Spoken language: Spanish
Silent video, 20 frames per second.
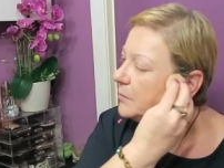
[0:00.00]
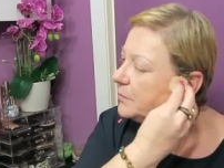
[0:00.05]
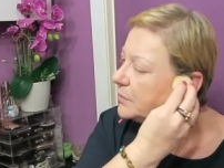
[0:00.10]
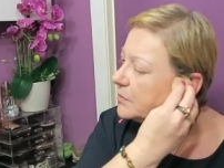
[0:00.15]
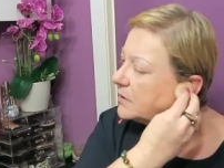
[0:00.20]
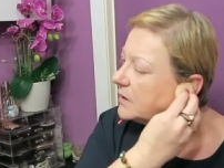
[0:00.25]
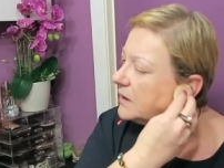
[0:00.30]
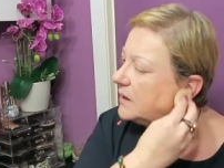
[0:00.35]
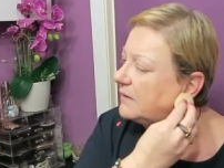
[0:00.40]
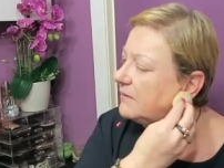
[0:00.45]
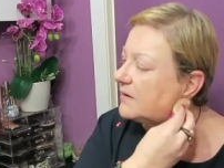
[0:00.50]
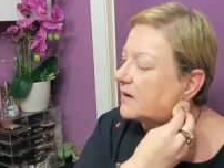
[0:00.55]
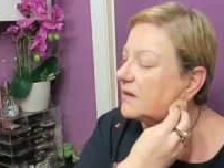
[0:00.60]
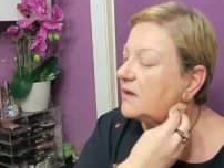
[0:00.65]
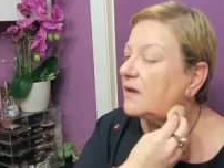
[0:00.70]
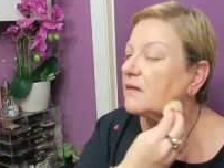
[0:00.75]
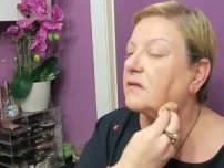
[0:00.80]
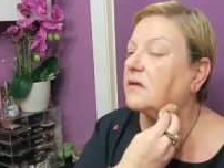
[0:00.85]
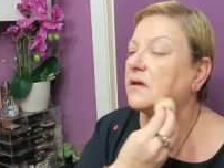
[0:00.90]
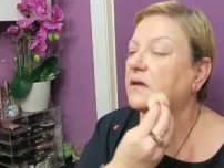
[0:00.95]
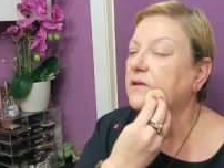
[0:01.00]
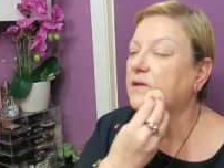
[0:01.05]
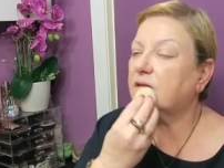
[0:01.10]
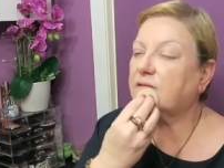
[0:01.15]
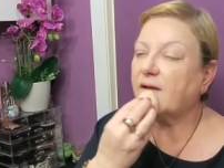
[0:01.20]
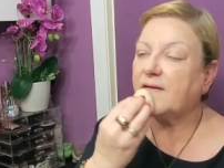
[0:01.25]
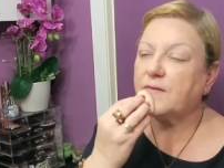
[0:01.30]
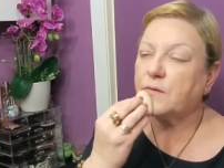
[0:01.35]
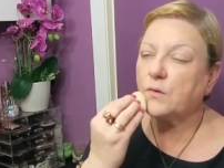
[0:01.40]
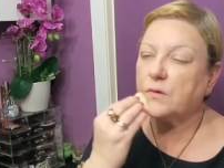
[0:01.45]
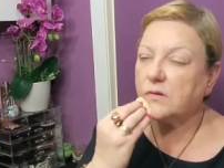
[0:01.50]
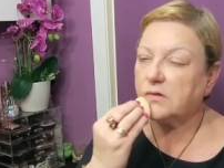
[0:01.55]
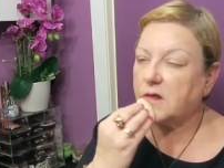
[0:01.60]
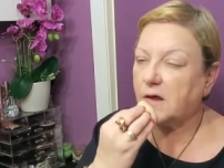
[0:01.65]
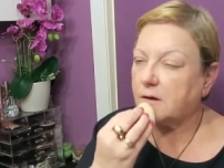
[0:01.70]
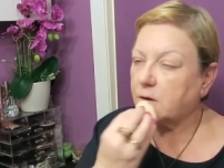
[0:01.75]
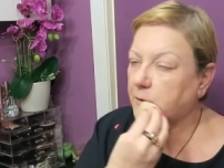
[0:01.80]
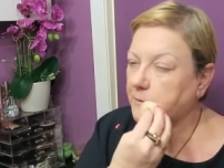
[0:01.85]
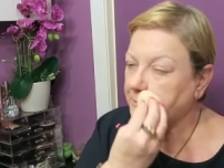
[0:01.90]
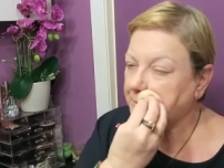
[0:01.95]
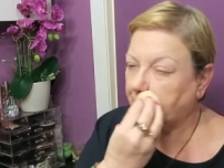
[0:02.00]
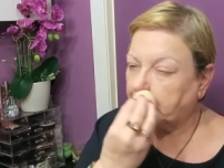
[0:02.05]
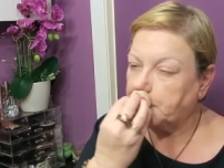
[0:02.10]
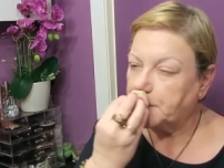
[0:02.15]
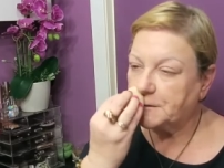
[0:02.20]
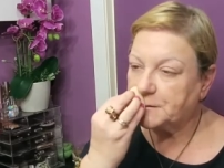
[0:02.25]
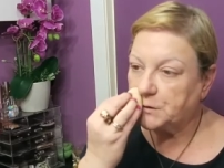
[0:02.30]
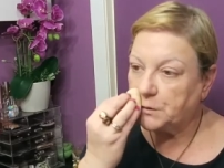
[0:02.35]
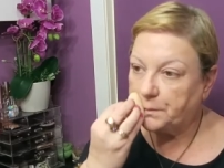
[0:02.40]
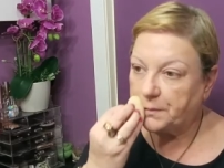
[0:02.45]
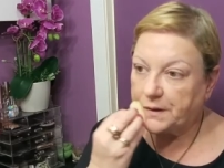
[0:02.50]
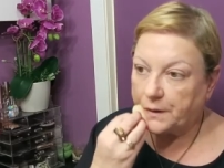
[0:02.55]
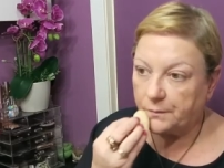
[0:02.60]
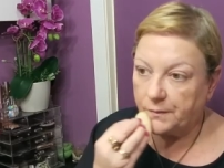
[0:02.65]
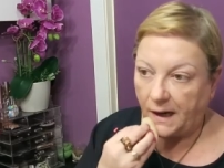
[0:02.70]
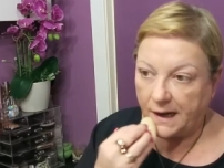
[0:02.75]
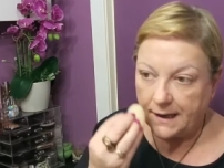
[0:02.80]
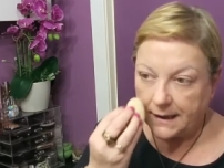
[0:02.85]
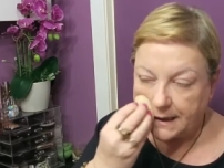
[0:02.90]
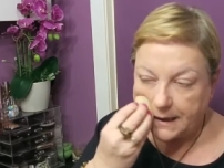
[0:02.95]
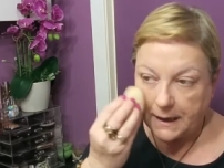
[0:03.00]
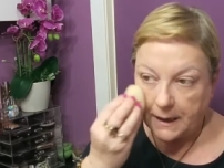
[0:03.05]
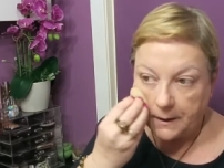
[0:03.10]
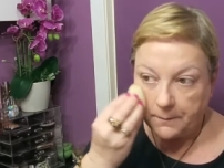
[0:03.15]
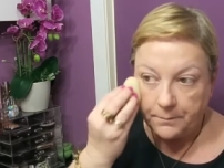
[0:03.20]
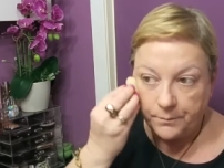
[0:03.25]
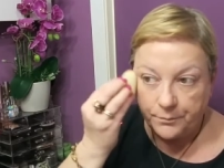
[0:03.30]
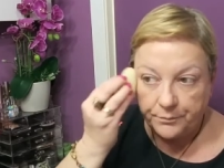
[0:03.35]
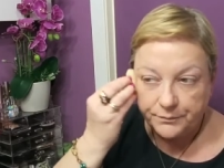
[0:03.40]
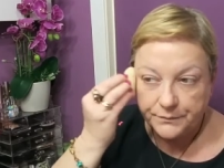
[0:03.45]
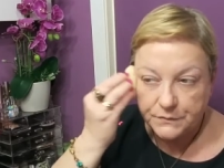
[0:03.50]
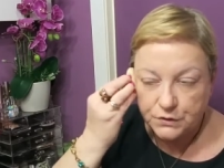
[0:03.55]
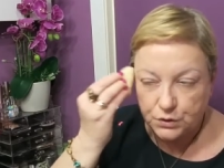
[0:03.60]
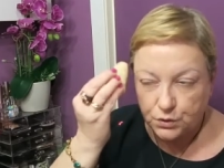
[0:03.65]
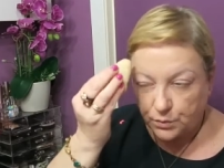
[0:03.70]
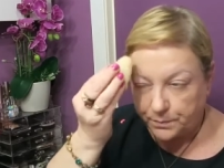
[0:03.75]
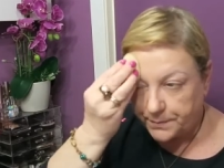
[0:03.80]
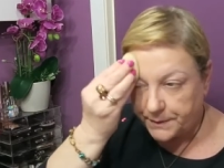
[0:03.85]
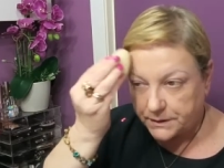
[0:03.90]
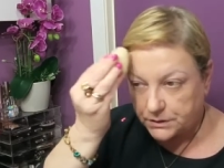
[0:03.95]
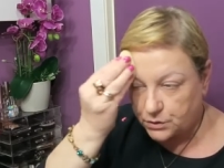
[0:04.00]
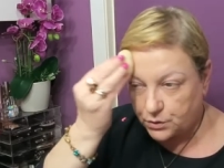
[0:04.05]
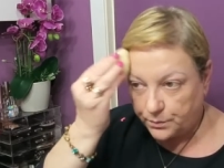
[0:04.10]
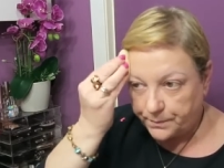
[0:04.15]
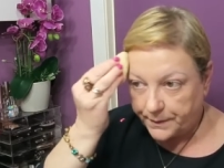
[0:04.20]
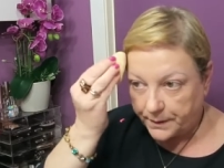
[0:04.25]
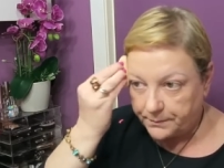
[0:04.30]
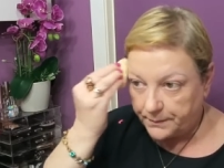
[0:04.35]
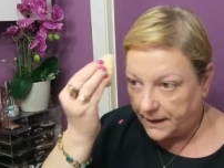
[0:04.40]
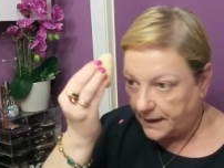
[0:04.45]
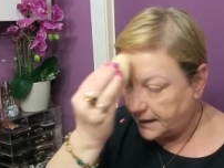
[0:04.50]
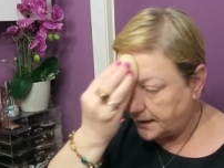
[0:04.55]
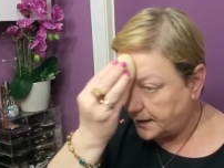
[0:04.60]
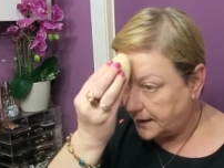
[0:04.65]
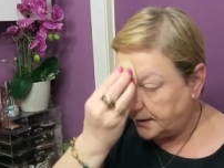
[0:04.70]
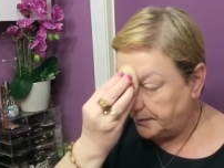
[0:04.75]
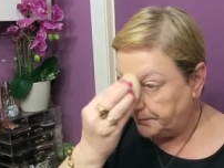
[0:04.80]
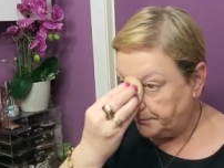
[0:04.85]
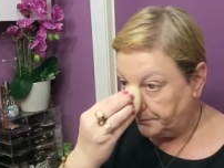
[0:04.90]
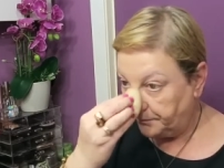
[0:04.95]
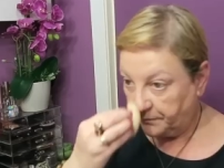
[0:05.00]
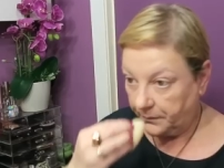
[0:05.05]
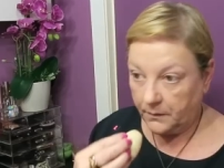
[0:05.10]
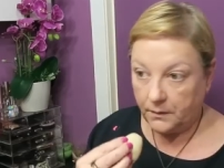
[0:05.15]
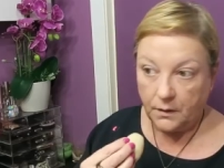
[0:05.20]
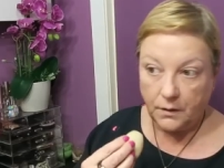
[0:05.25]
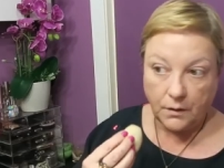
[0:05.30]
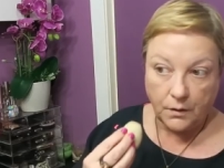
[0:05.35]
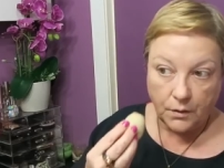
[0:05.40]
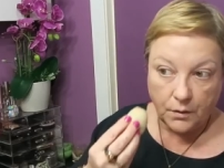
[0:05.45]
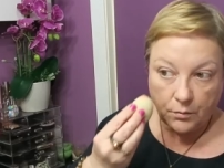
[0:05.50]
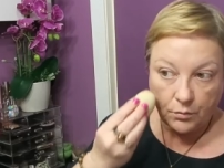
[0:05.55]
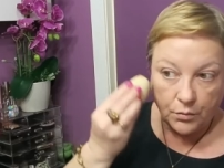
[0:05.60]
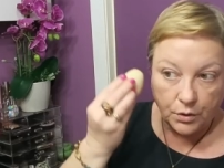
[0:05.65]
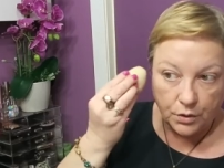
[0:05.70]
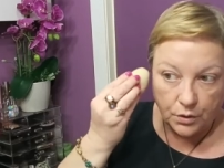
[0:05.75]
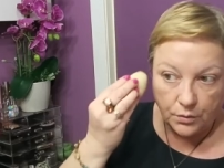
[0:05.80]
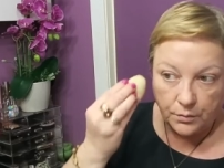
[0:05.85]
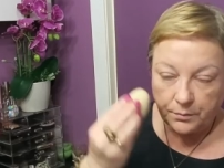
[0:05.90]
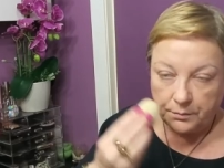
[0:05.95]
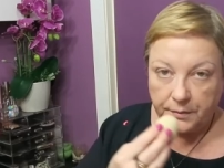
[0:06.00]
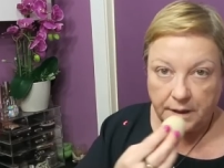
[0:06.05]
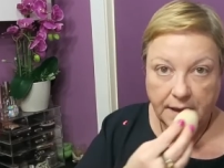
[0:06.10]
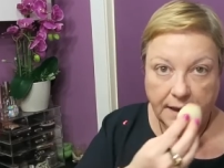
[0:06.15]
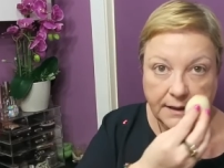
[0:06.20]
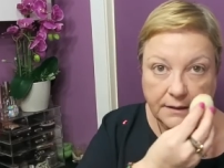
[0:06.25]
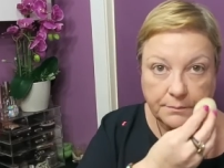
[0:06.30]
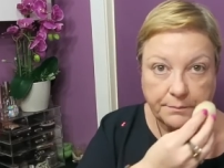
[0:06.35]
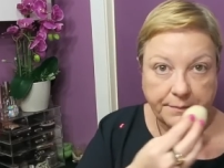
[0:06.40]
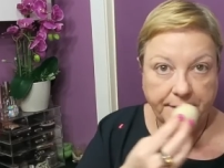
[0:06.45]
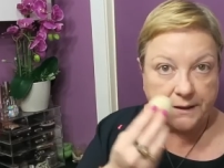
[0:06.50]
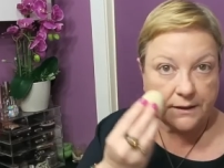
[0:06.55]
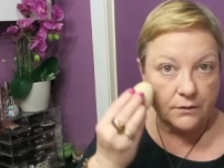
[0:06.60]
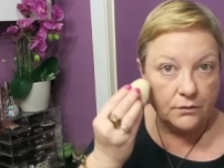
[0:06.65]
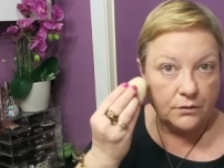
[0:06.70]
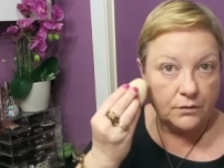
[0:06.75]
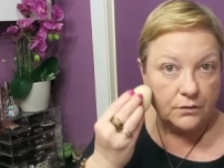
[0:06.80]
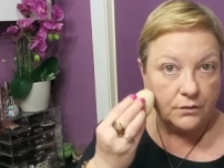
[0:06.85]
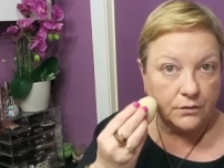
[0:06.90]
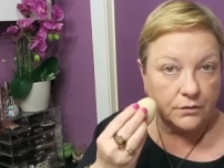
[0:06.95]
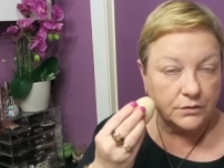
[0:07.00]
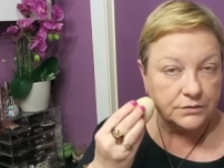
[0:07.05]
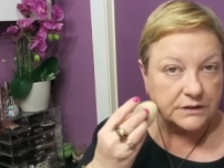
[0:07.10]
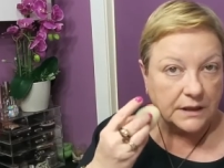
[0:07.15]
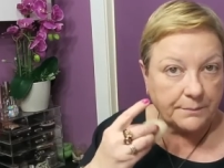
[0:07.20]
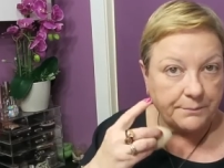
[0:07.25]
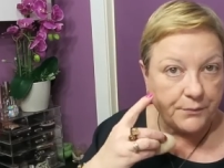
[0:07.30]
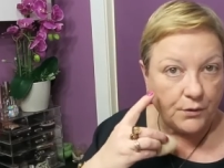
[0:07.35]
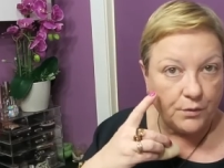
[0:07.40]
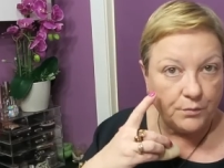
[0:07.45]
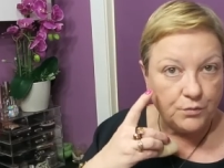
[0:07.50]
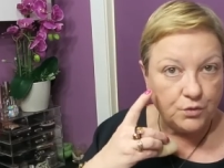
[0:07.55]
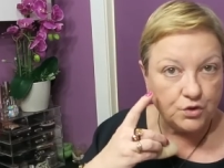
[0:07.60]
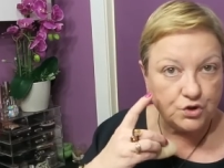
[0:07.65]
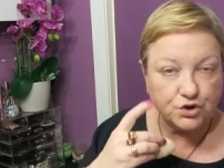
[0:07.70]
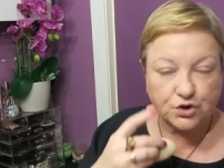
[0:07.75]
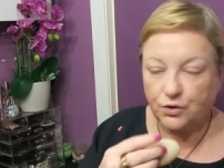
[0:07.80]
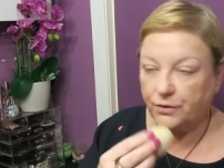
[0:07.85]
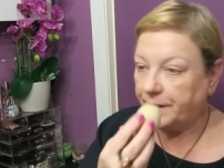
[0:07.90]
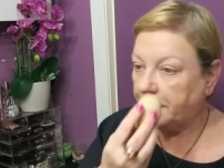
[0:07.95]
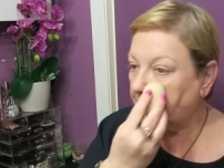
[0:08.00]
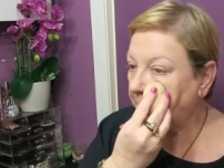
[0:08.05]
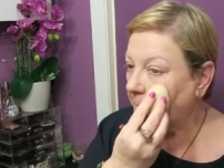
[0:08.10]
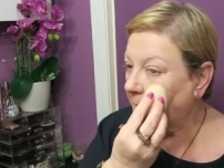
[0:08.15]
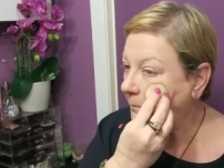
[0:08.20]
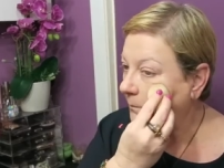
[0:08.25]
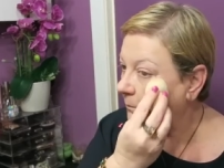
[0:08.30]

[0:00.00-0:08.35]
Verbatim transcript: porque la verdad que de tanto encierro estoy súper blanca súper súper blanca bueno, mirad, paró, tapó mucho, ¿eh?